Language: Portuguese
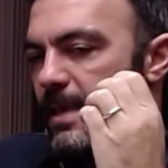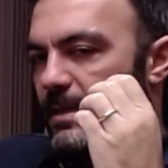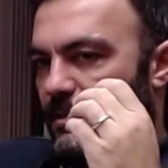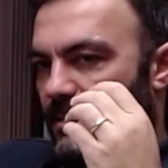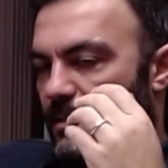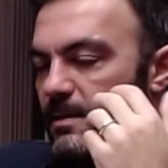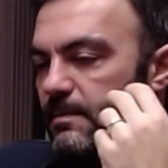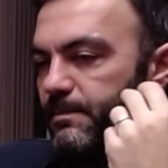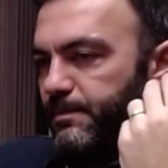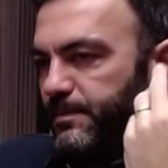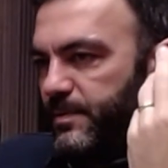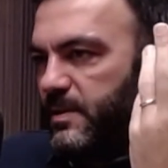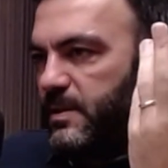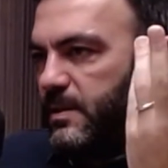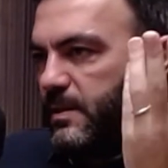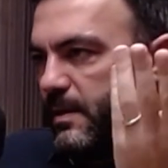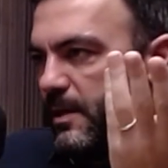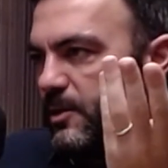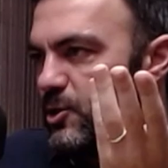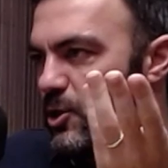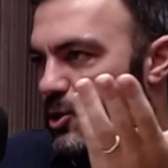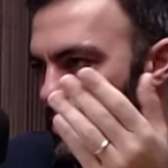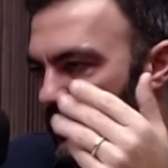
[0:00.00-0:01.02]
né? Se,
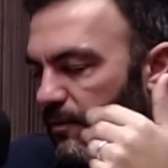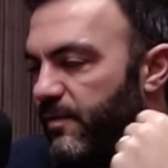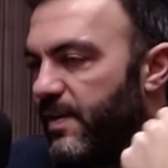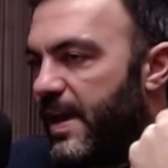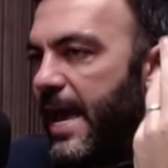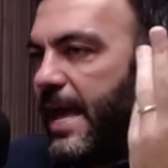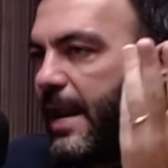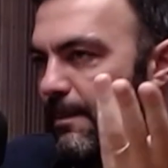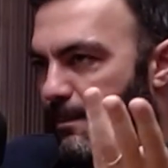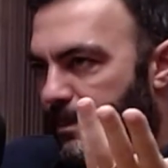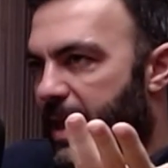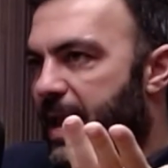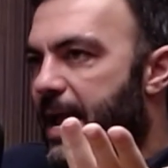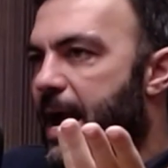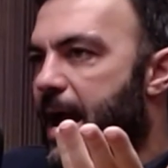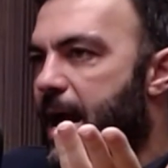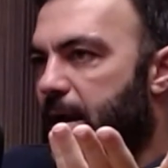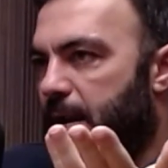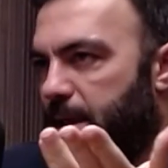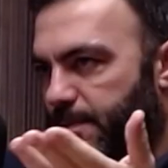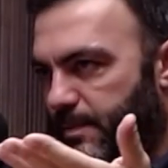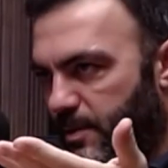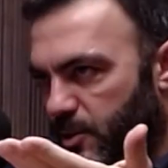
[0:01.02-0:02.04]
se a gente vier a
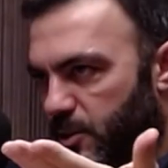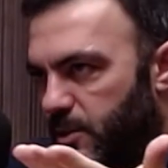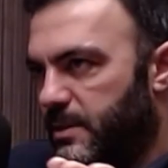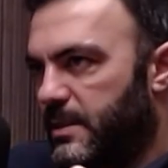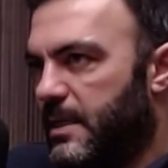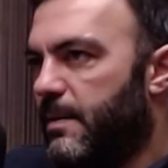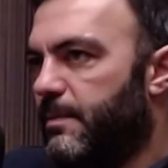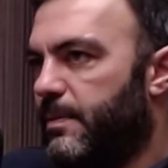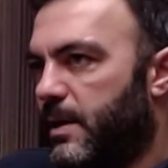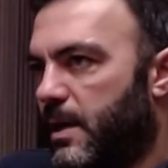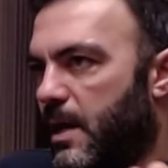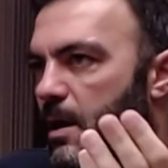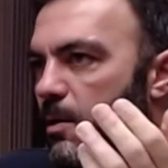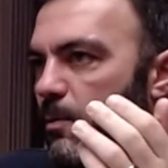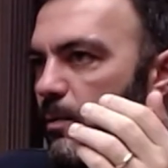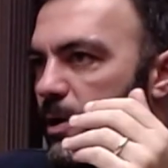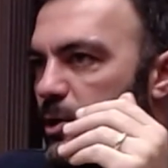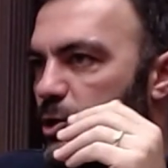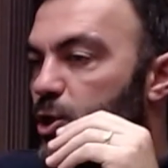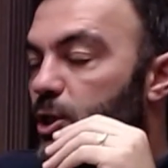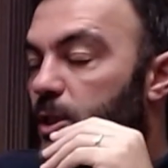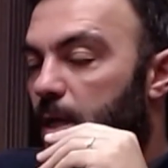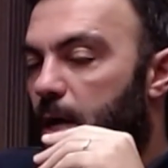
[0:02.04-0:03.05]
pegar, né? Que a gente sabe que é uhum. um
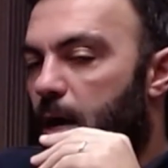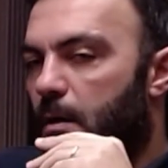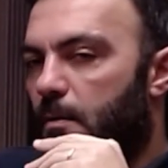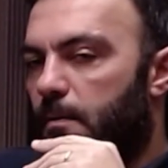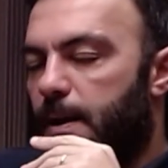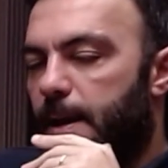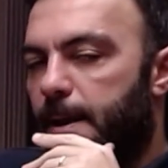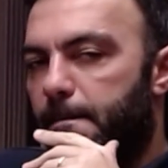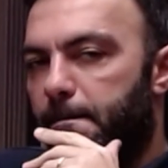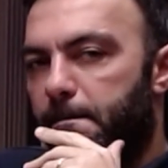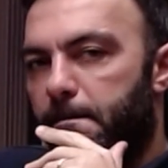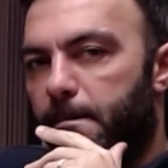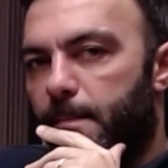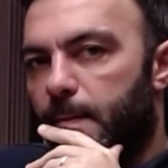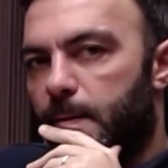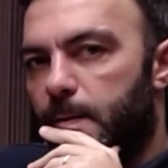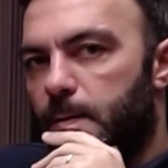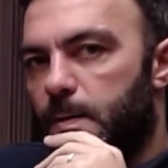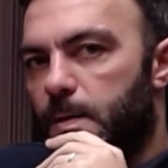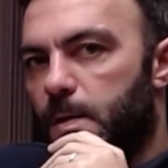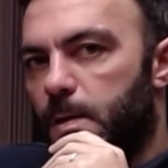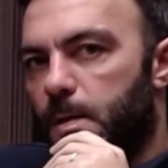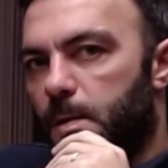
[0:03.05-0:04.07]
edital, né?
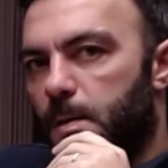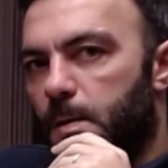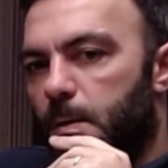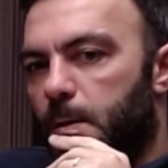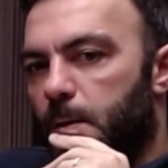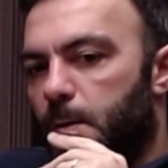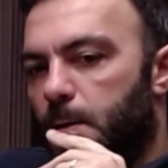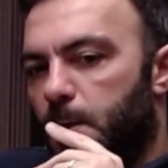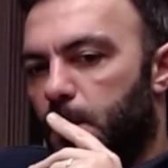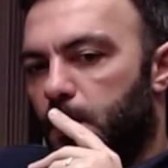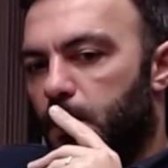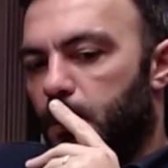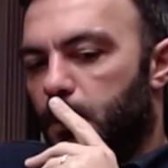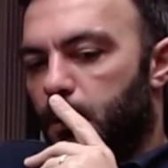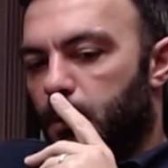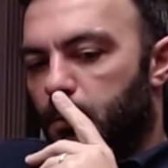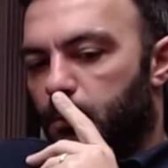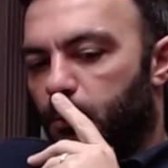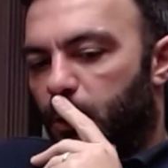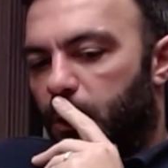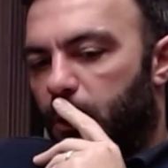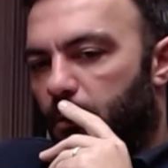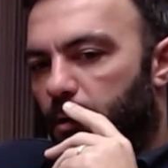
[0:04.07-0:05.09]

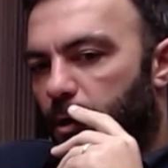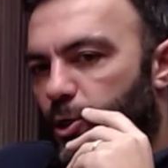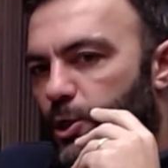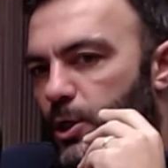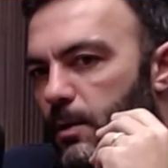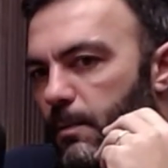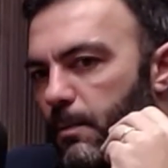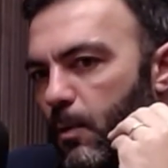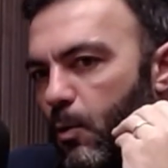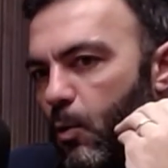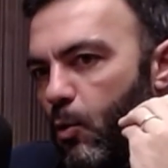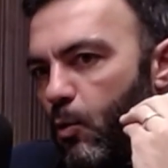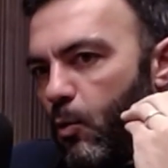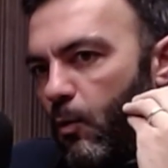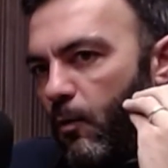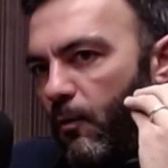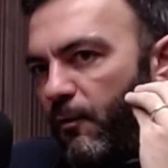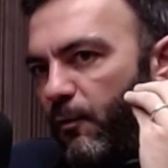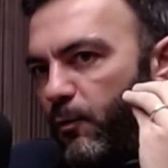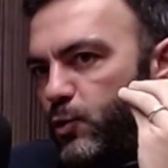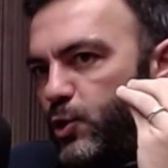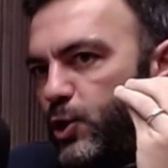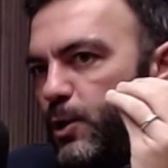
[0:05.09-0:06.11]
Porque eu acho que o, o
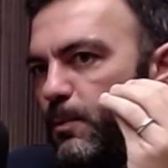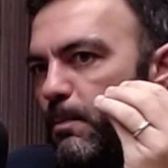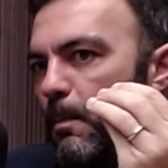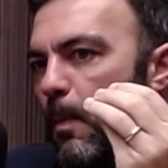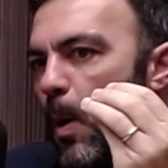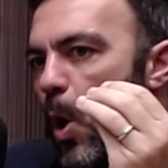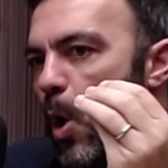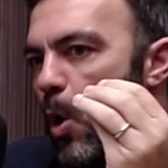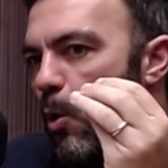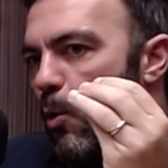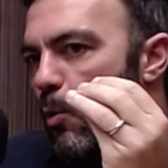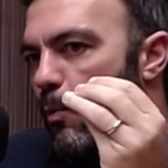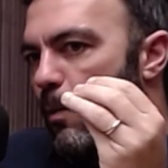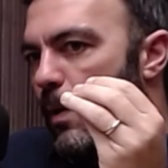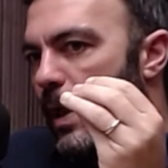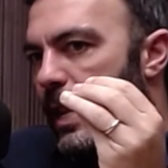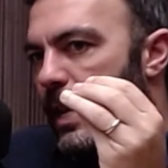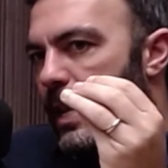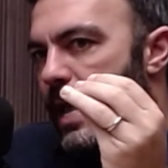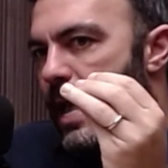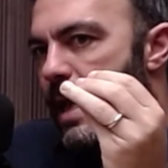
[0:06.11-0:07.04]
futebol,